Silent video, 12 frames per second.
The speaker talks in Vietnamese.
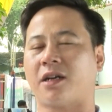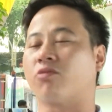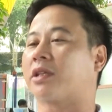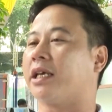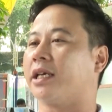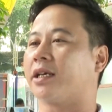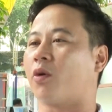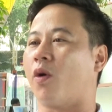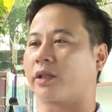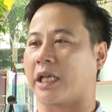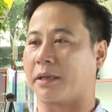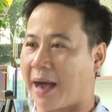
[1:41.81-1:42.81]
công ty
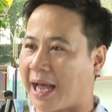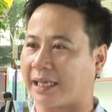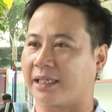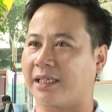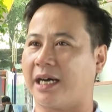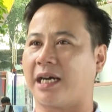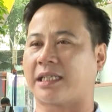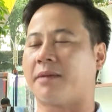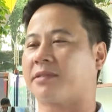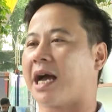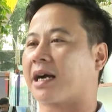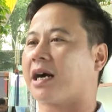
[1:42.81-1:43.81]
của tỉnh bạn à,
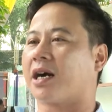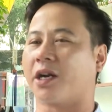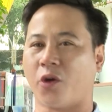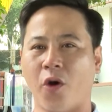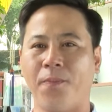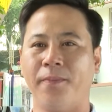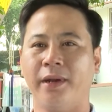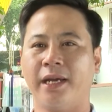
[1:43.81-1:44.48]
tham gia các group